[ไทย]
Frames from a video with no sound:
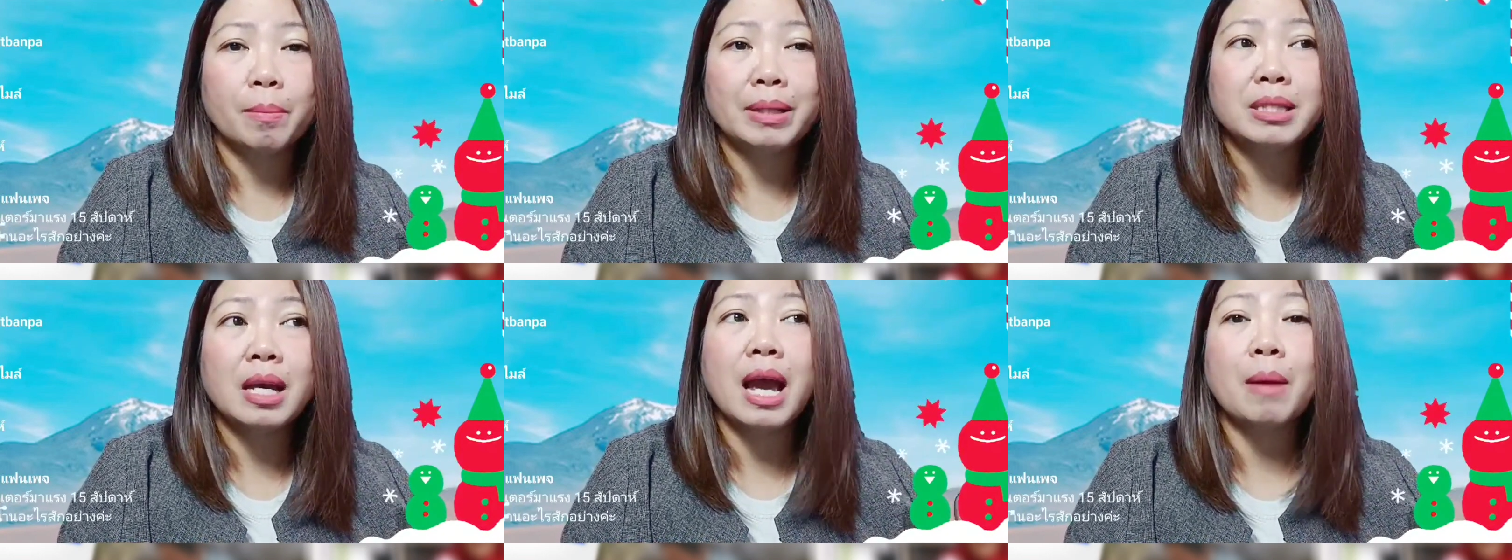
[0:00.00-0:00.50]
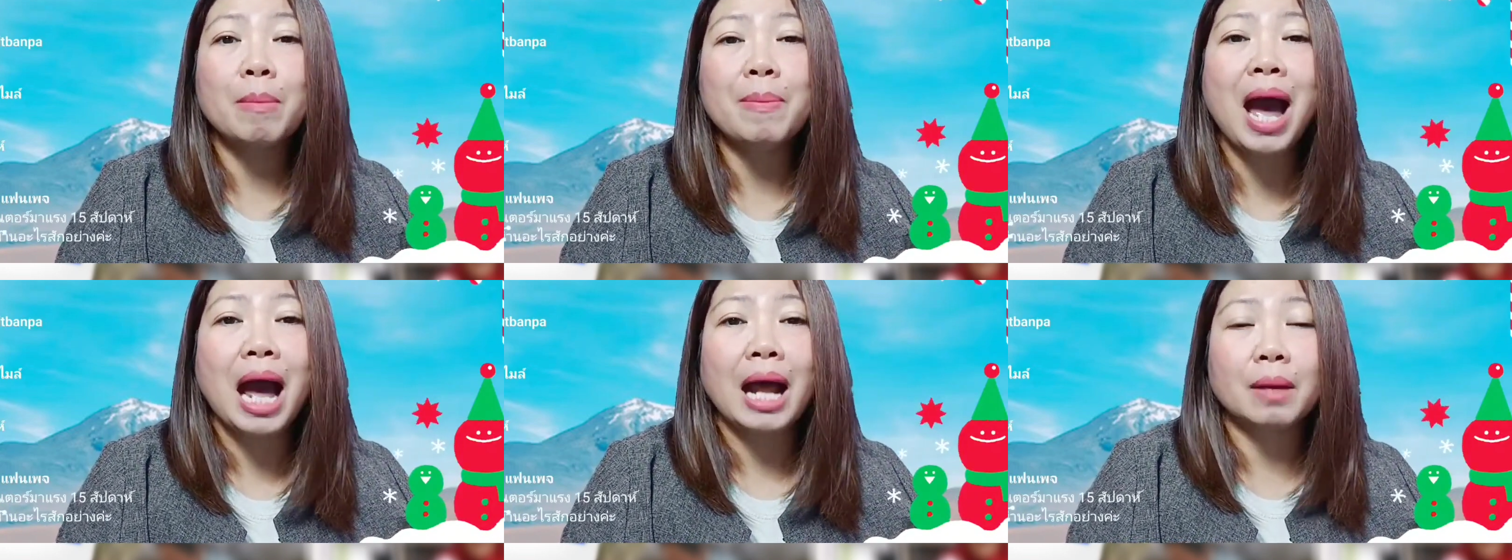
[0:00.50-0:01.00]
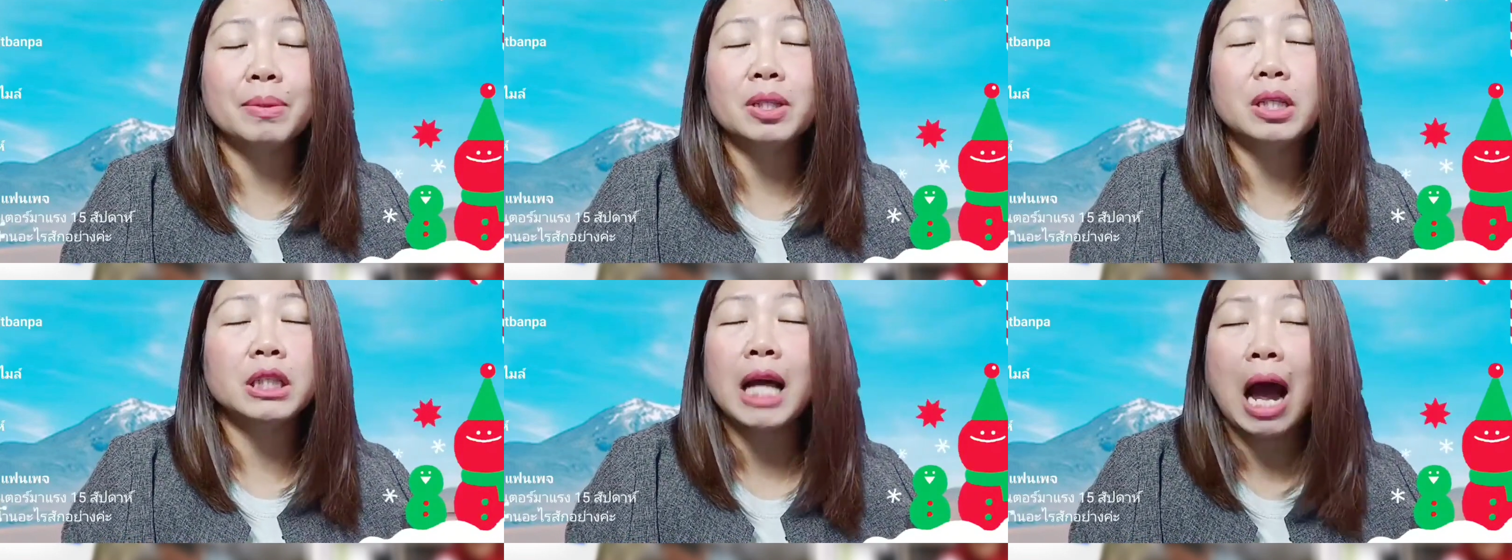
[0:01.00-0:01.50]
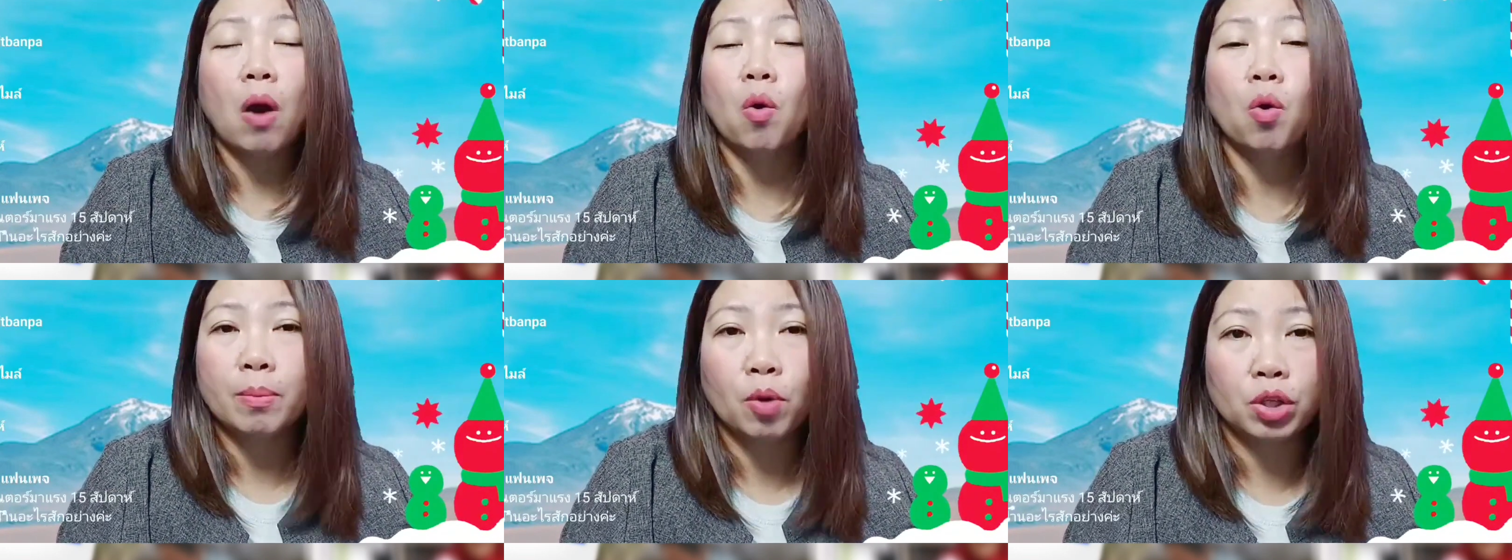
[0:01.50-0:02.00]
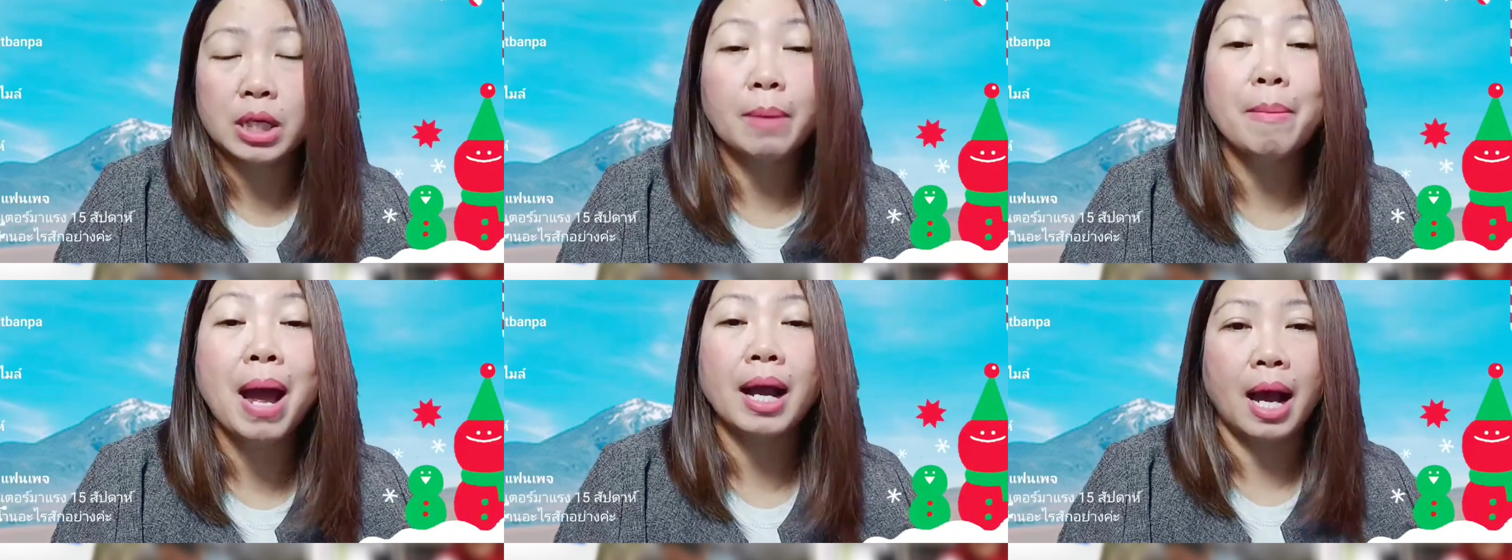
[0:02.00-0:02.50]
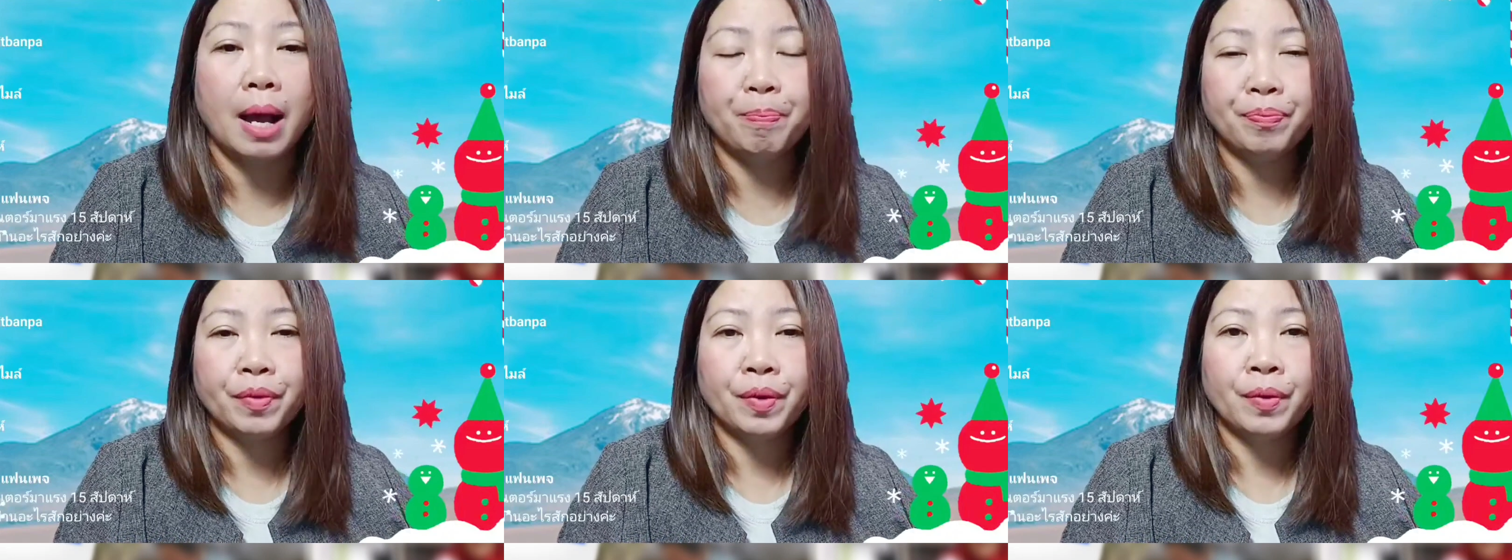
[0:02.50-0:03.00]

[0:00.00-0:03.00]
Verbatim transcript: มันจะยังไม่ผ่านกัน มันขึ้นเทากันหมดเยอะมากอะ